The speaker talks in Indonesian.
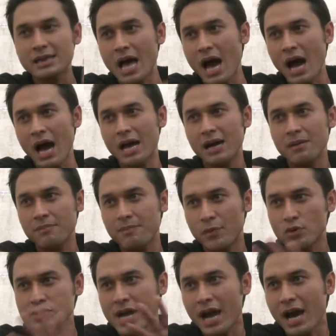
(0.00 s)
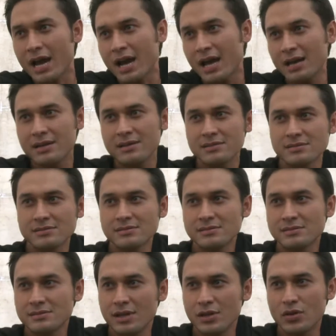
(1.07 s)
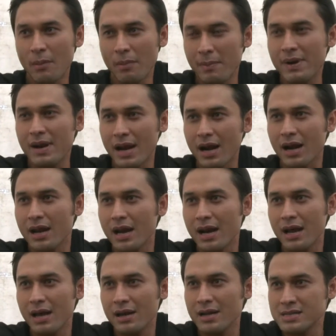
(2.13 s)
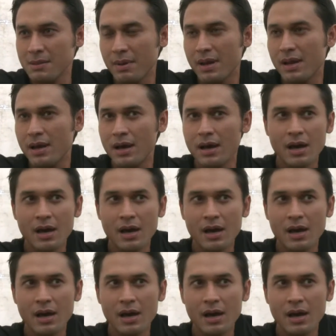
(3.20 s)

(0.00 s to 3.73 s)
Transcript: tangan penuh cakaran gitu sampai berdarah-darah dan sampai